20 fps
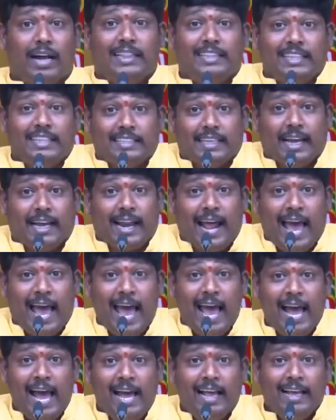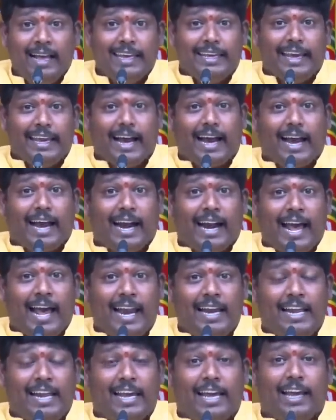కల్తీసారా
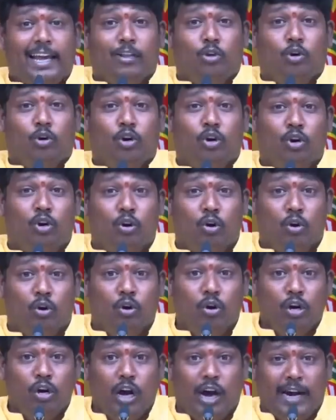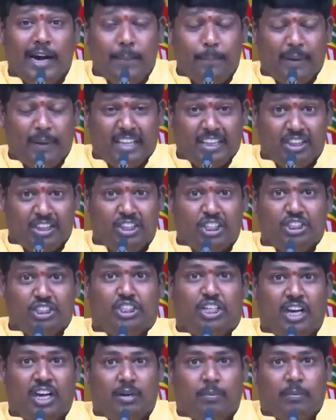ఎక్కడా లేదు అని పెద్ద
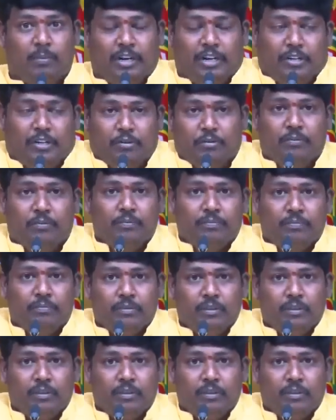స్టేట్మెంటు